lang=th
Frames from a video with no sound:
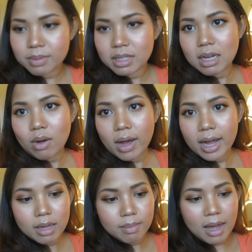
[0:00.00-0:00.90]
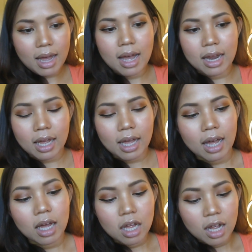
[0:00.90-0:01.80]
ฟซี่เขาให้มานะ
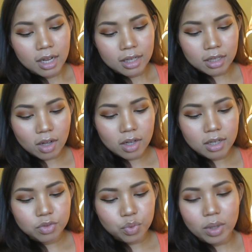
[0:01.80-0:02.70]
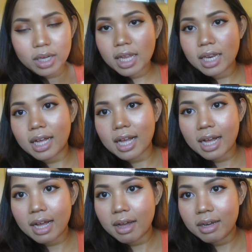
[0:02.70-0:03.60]
คะ นั่นก็คือตัวนี้นะ
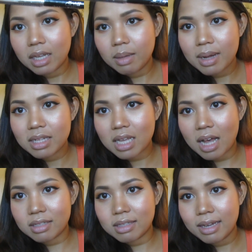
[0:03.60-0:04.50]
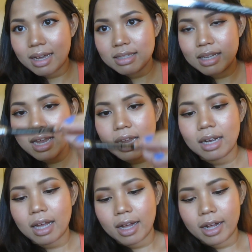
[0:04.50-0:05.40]
คะ นี้มาจากเซียเช่
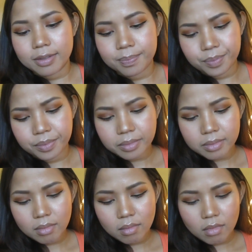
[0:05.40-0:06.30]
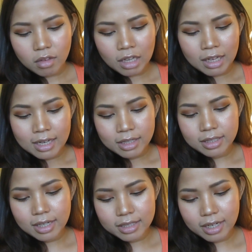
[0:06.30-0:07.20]
นะคะ
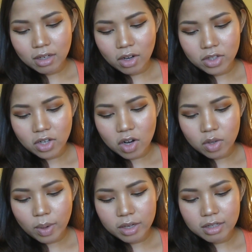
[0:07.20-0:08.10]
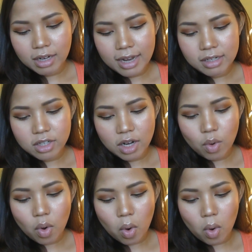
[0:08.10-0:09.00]
เซียเทนลอนดอนวันเดอร์แลนด์เจ
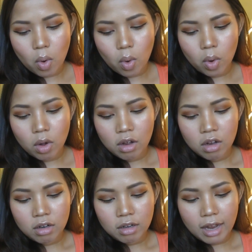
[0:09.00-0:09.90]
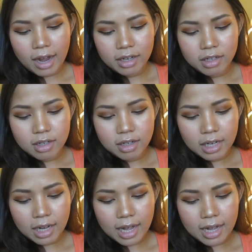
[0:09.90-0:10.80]
ลโคไลเนอร์
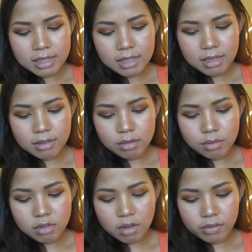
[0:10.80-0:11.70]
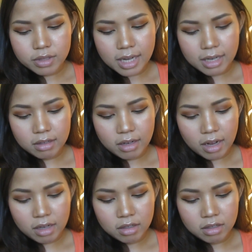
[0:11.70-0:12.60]
นะคะ4027
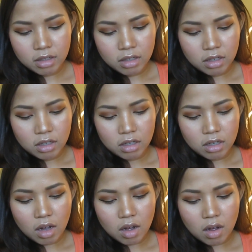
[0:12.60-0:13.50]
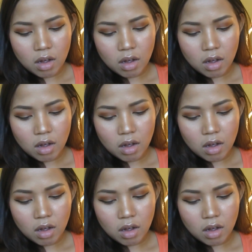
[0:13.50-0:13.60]
นะ ก็